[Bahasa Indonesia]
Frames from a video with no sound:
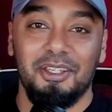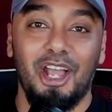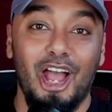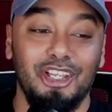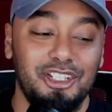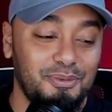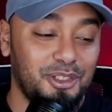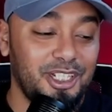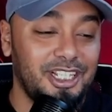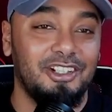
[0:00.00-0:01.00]
Ajib tuh
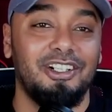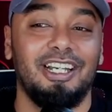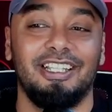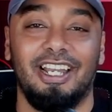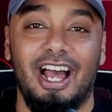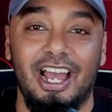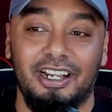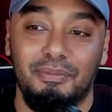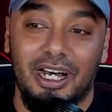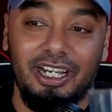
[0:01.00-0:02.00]
dingin lo lihat nih air
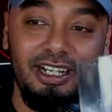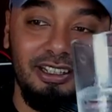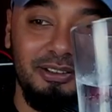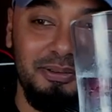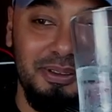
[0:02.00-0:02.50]
berkeringat tuh.